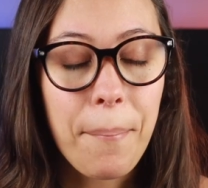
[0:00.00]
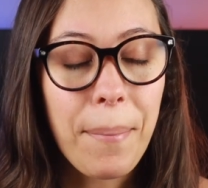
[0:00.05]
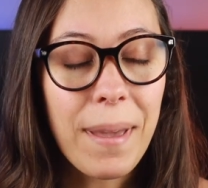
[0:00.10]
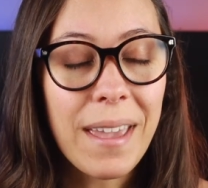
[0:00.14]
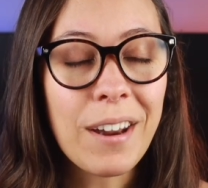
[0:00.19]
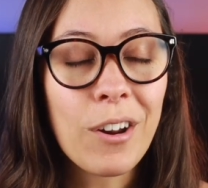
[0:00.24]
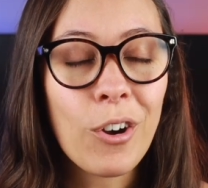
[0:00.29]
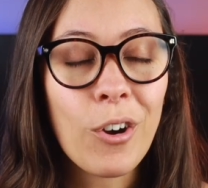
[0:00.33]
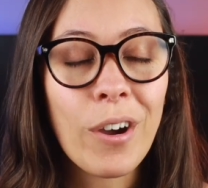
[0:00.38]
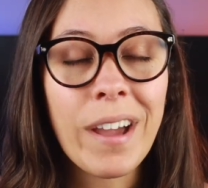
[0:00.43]

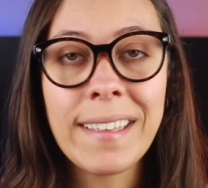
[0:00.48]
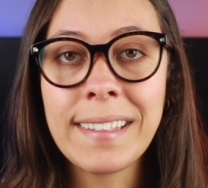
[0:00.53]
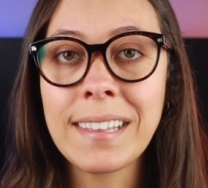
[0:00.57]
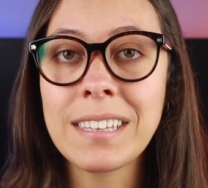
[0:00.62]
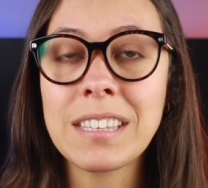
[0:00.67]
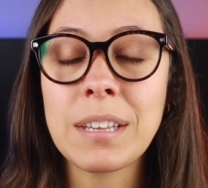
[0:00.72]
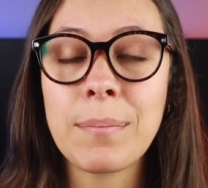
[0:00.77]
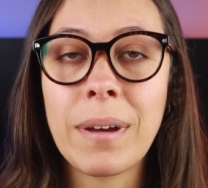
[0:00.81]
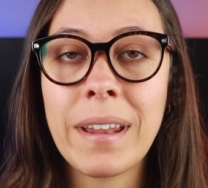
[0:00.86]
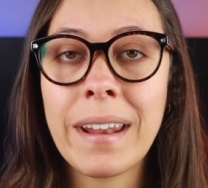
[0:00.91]
Pero
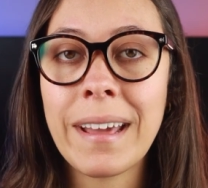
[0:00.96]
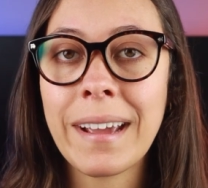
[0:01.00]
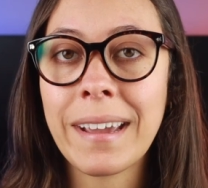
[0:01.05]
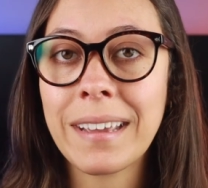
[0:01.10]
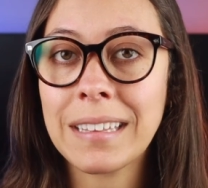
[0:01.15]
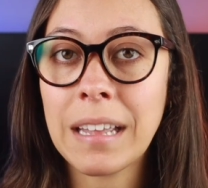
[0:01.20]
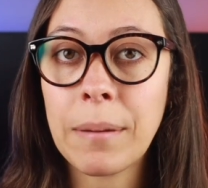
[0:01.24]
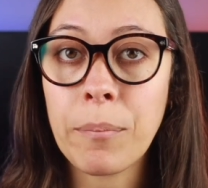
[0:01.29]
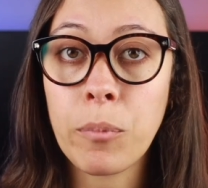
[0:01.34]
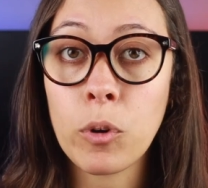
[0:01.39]
esta semana
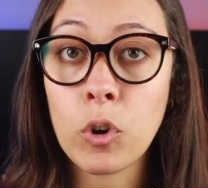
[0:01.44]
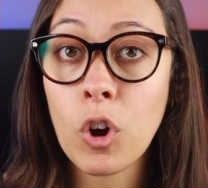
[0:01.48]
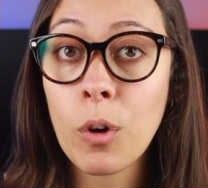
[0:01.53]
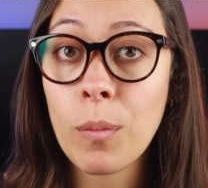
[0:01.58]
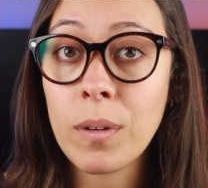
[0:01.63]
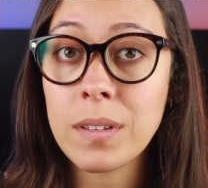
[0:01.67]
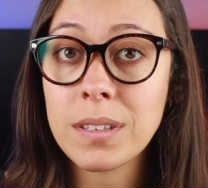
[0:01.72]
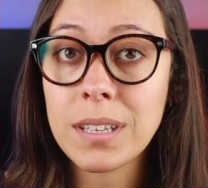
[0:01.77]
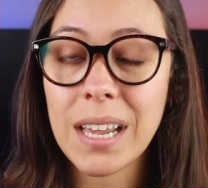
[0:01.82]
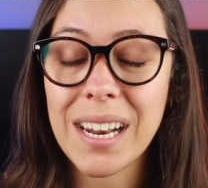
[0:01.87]
que está por
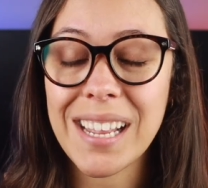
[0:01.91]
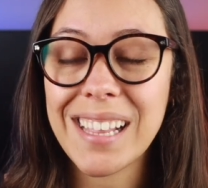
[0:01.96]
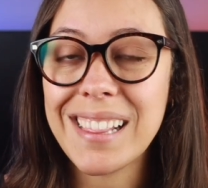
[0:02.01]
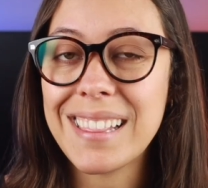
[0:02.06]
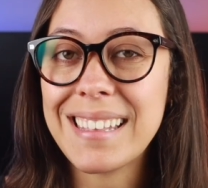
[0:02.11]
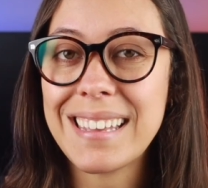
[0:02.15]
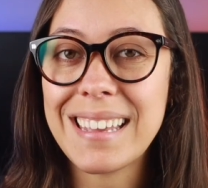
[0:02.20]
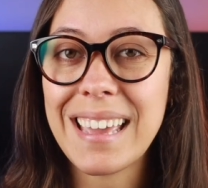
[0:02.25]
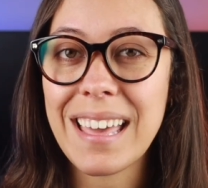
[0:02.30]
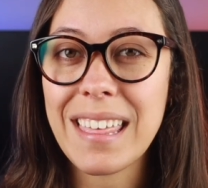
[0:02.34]
comenzar
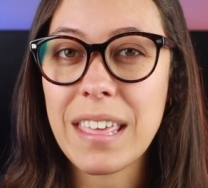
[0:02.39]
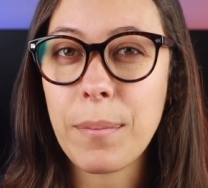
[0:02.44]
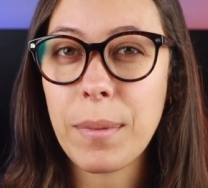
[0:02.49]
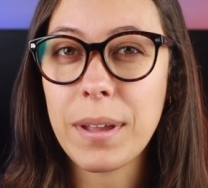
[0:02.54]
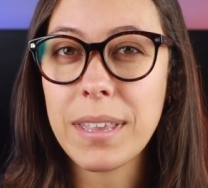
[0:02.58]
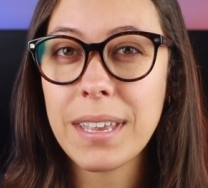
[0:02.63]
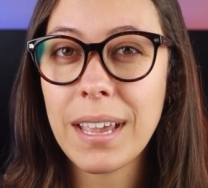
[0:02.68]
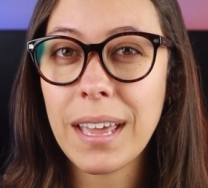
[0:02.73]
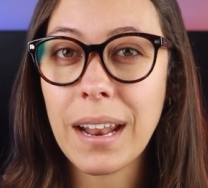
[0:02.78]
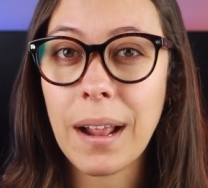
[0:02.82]
el día de
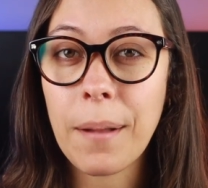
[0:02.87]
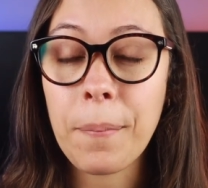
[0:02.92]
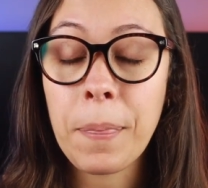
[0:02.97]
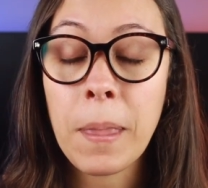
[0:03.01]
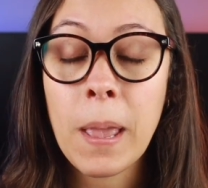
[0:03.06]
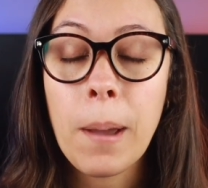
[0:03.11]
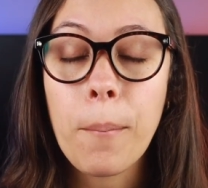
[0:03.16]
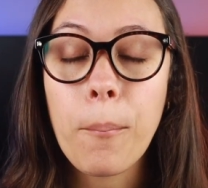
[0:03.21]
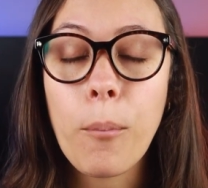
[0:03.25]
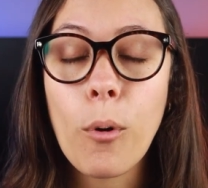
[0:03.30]
mañana
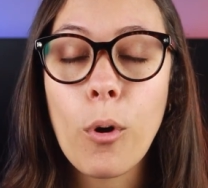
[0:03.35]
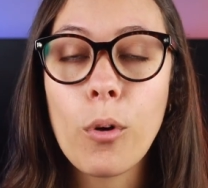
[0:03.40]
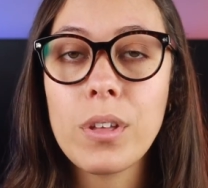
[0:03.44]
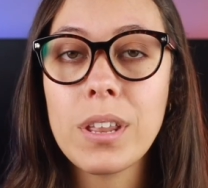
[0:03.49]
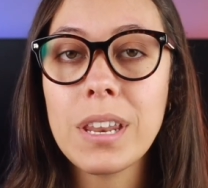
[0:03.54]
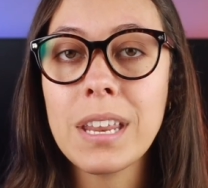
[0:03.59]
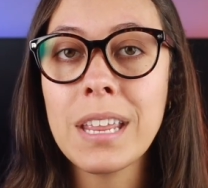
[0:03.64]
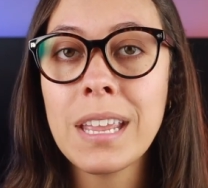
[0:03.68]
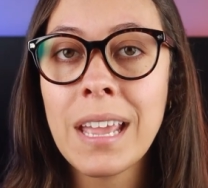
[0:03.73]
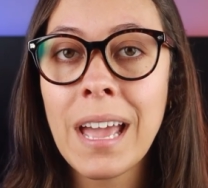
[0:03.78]

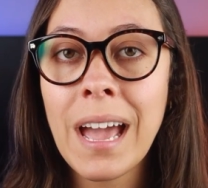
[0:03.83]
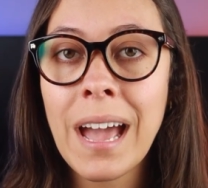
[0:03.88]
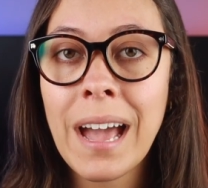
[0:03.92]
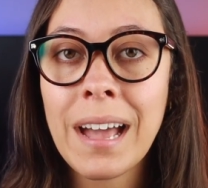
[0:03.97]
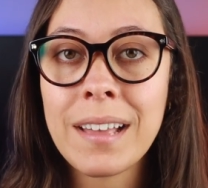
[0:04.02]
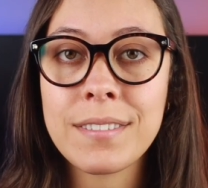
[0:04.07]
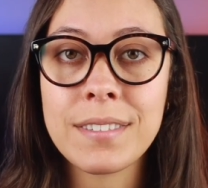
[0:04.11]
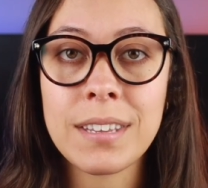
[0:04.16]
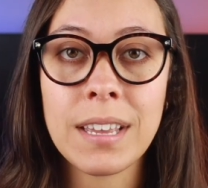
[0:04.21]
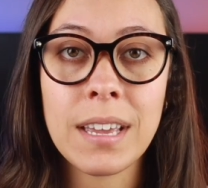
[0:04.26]

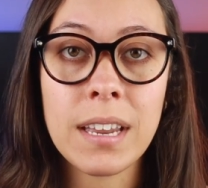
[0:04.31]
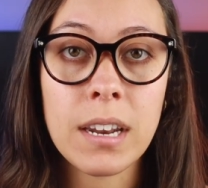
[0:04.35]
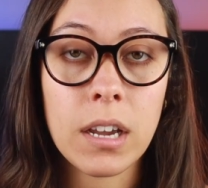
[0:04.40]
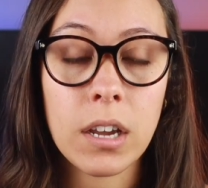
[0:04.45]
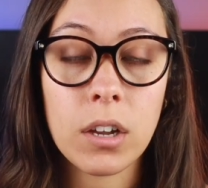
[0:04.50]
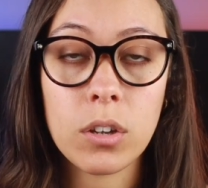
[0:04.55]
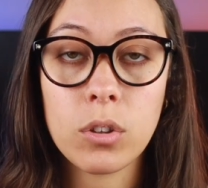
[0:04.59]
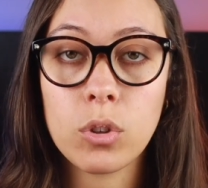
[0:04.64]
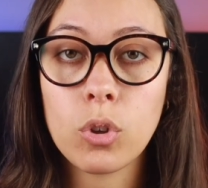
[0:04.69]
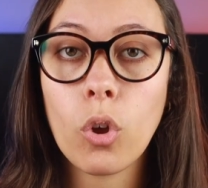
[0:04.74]
podría
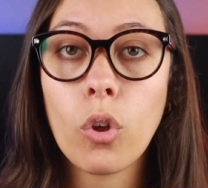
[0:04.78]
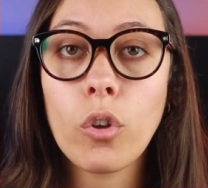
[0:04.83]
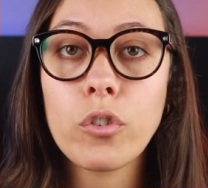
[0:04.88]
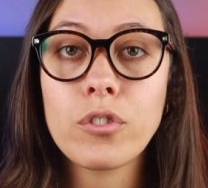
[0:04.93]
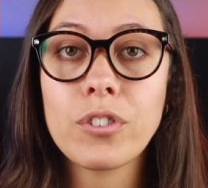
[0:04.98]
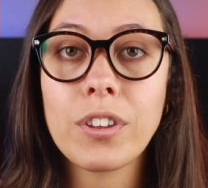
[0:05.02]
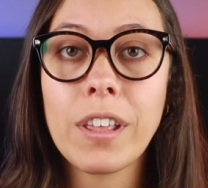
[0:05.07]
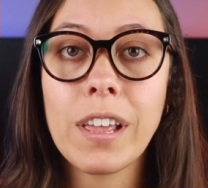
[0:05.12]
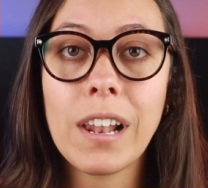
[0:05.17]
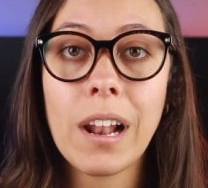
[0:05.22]
hacer que
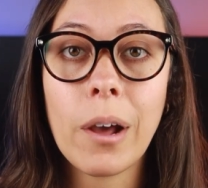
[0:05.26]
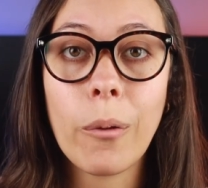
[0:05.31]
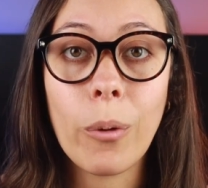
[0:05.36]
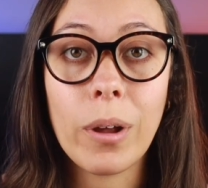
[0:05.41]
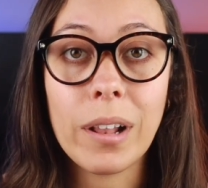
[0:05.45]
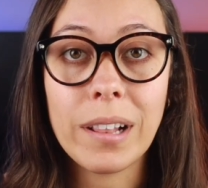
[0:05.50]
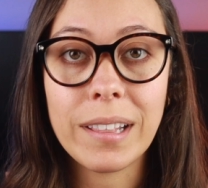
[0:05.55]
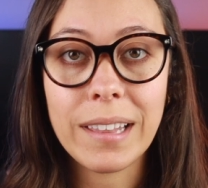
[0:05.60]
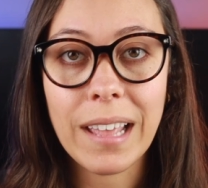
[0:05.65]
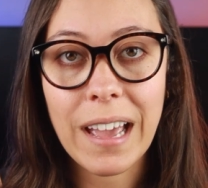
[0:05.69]
todo se dé la
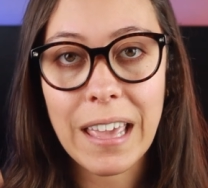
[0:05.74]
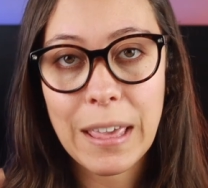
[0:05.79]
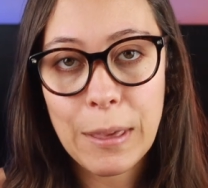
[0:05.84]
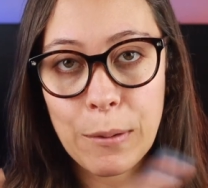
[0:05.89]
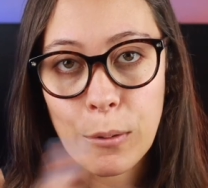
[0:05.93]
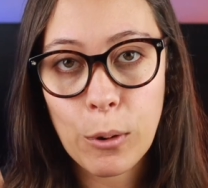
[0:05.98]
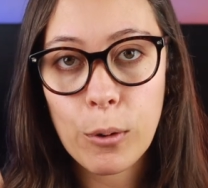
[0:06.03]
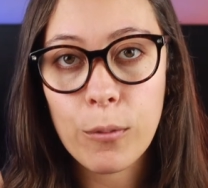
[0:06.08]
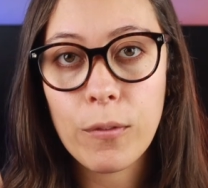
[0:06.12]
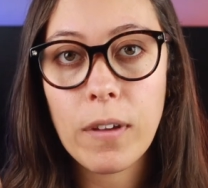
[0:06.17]
vuelta
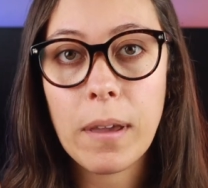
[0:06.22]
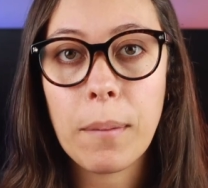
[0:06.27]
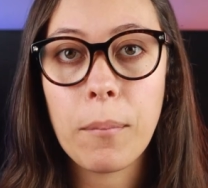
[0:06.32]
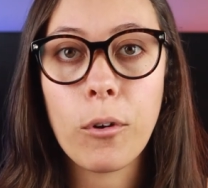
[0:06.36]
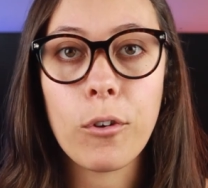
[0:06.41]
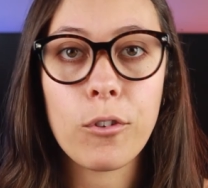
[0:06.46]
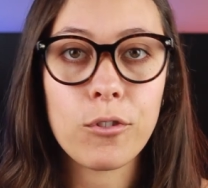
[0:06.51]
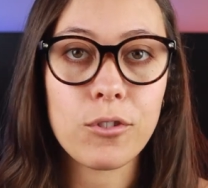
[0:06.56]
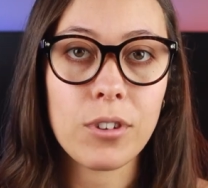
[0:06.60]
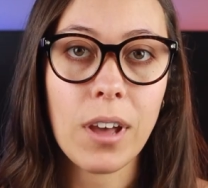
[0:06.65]
y
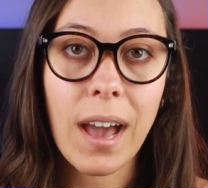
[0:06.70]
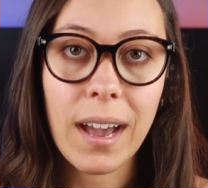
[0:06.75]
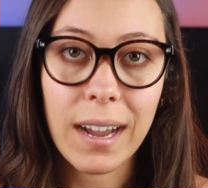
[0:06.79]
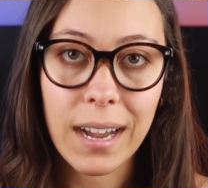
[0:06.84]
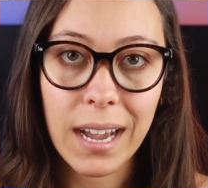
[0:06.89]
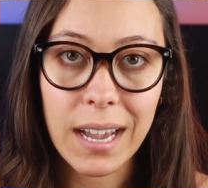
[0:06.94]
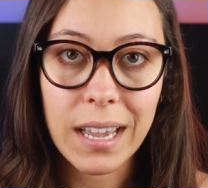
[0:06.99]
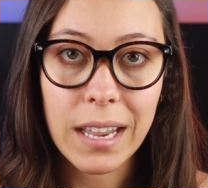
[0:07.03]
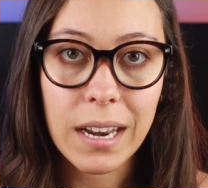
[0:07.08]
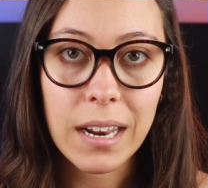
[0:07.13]
volvemos
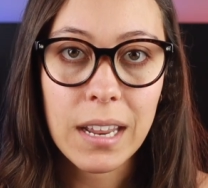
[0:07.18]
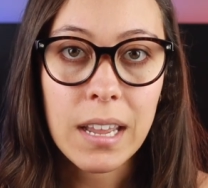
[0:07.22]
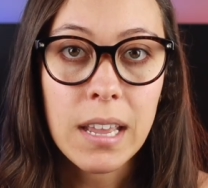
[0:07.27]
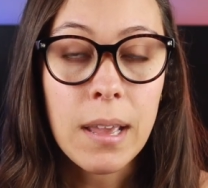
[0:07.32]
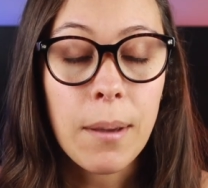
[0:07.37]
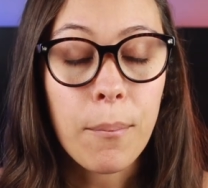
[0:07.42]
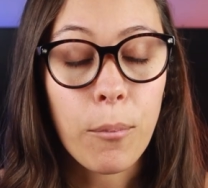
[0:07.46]
a caer,